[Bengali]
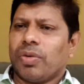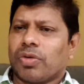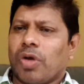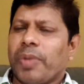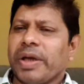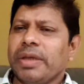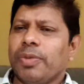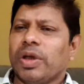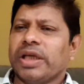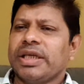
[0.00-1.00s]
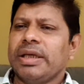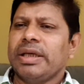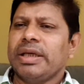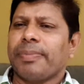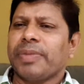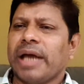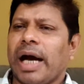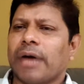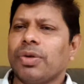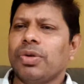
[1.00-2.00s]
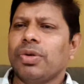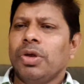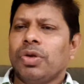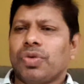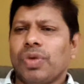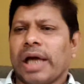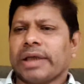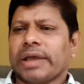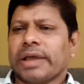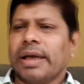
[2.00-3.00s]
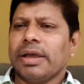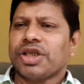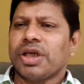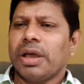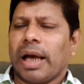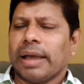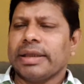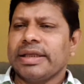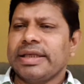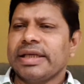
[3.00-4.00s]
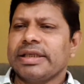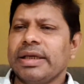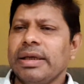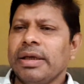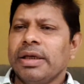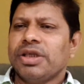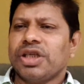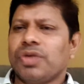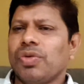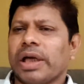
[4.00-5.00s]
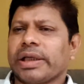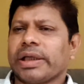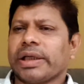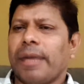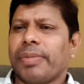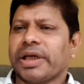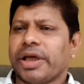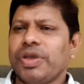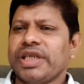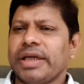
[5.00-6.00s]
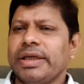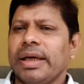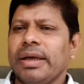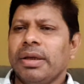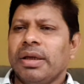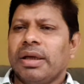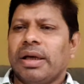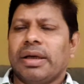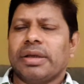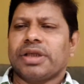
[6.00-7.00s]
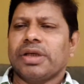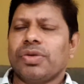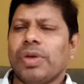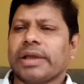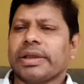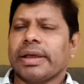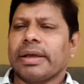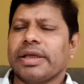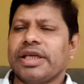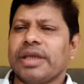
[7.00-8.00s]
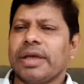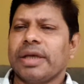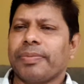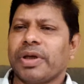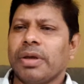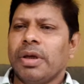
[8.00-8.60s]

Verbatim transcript: কোম্পানি বলেছে যে আপনাকে আরো দু লাখ টাকা সে আলাদা দিয়েছে যে দু লাখ টাকা আমরা কেউই জানি না সেই দু লাখ টাকার হিসাব আপনার